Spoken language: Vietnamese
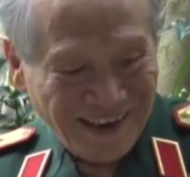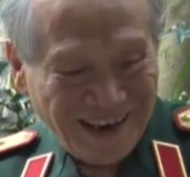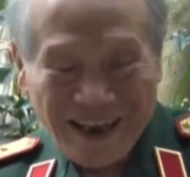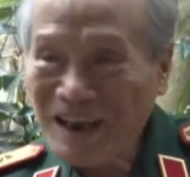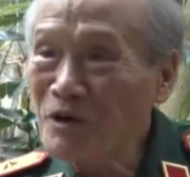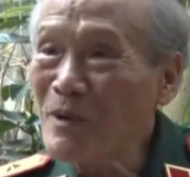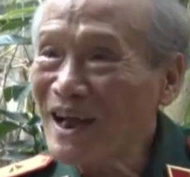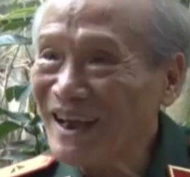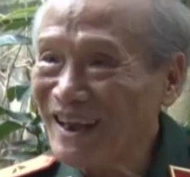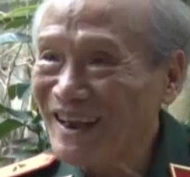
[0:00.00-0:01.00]
là anh Hữu
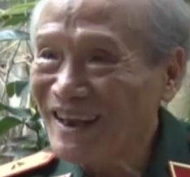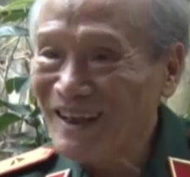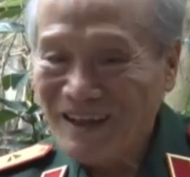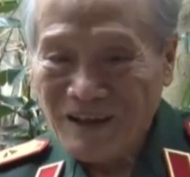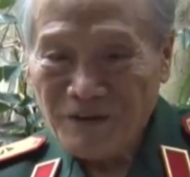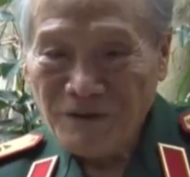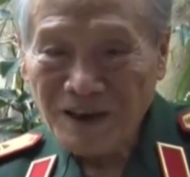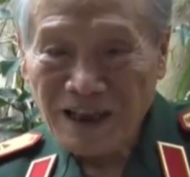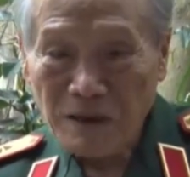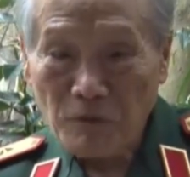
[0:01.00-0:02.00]
Mai
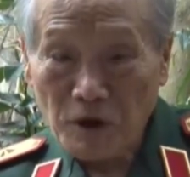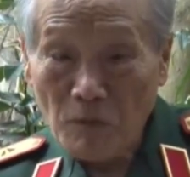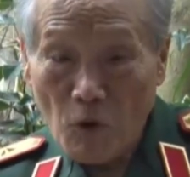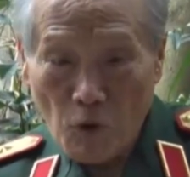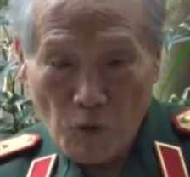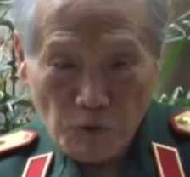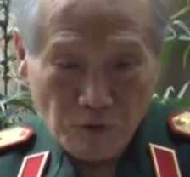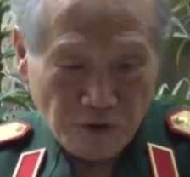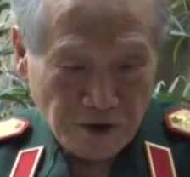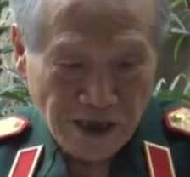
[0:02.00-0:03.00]
viết thành một cái bộ
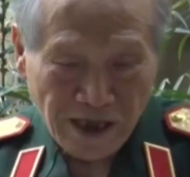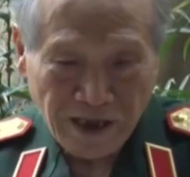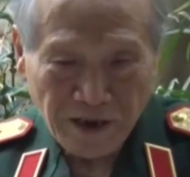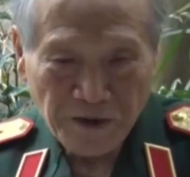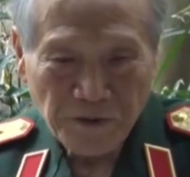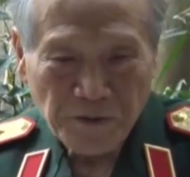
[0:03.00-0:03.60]
dày